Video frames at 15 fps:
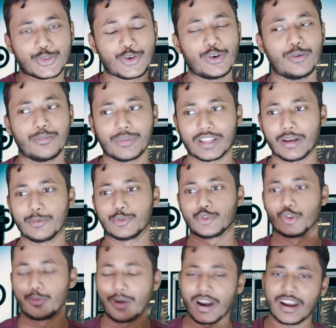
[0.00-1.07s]
उसको मतलब
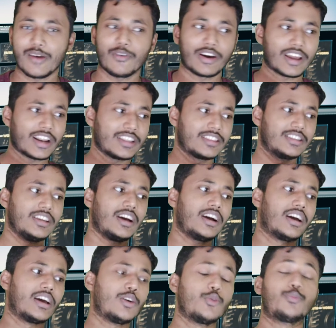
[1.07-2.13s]
जुर्माना वगैरह दिया
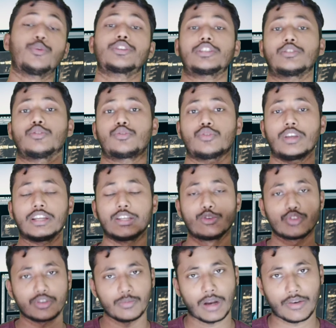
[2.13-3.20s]
है ऊपर से दोस्तों एक न्यू
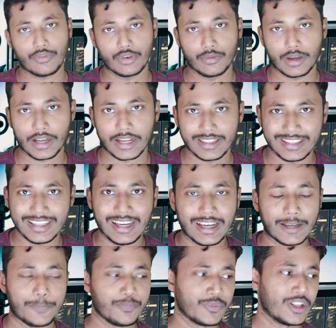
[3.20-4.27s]
स्मार्टफोन वगैरह दिया
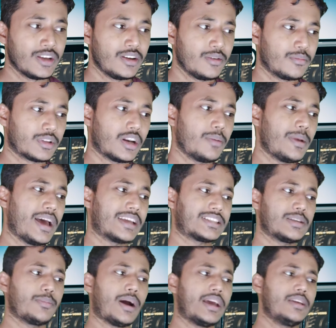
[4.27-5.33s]
है मतलब
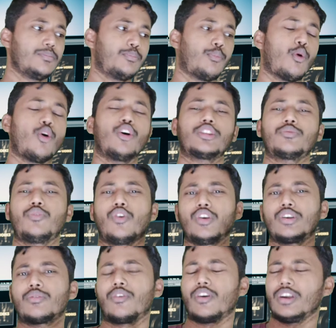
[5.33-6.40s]
ऐसे भाई बहुत
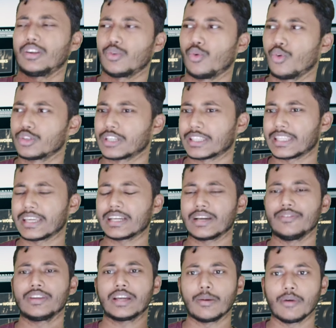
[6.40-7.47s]
फॉल्ट फॉल्ट हो जाता है
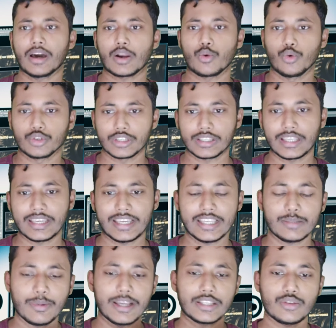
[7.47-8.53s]
कभी कभार हो जाता है किस
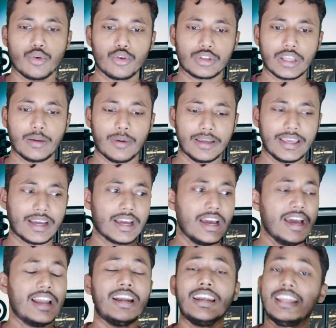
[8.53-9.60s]
वजह से होता है भाई
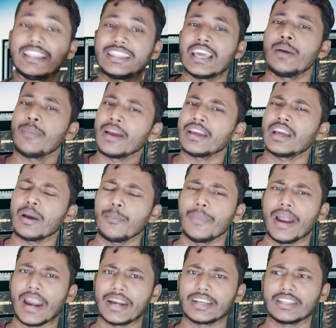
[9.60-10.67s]
एक लिथियम आई का
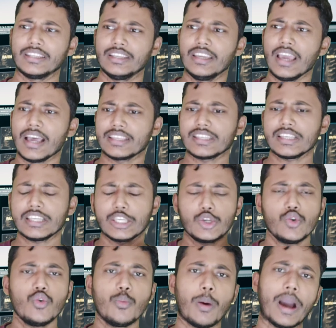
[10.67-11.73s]
बैटरी ऐसा
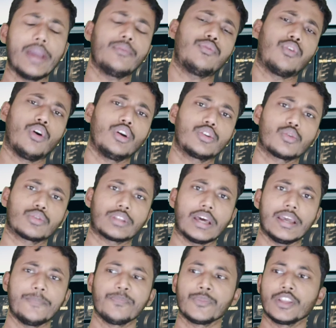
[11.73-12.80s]
क्यों भाई फॉल्ट होता है
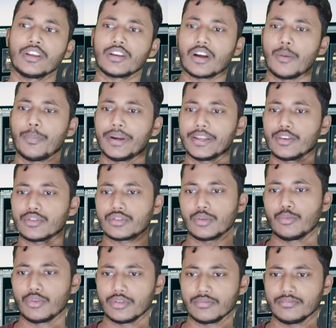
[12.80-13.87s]
कंपनी को
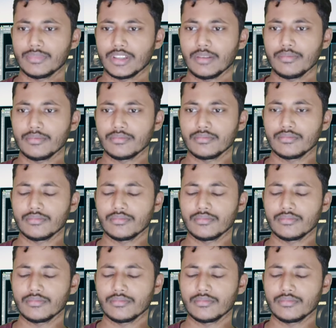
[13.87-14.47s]
मतलब